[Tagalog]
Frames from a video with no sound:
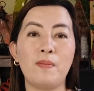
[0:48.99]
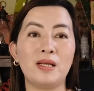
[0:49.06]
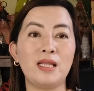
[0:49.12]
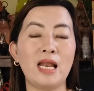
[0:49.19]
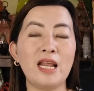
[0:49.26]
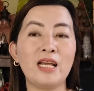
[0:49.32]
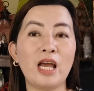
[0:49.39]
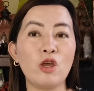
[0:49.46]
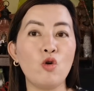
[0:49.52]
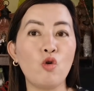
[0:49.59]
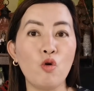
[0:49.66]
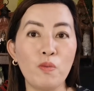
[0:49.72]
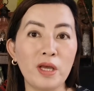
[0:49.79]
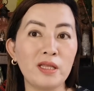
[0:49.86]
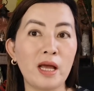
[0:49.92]
Madali
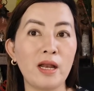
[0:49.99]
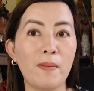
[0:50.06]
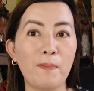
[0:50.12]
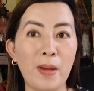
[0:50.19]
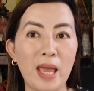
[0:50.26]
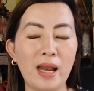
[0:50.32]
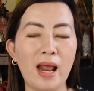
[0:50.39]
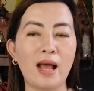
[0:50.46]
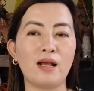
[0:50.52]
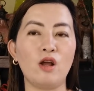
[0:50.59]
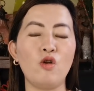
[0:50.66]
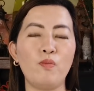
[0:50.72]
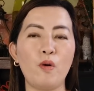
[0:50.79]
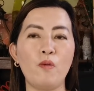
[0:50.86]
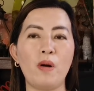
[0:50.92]
kayong kumita ng pera.
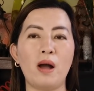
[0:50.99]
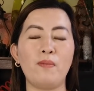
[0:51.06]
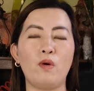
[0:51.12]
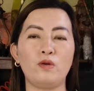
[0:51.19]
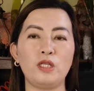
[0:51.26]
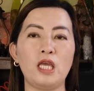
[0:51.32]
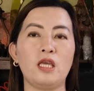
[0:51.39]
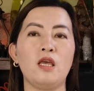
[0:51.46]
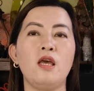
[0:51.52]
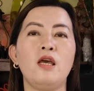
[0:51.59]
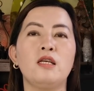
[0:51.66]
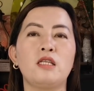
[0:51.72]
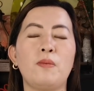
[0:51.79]
Ganun po mga bossing.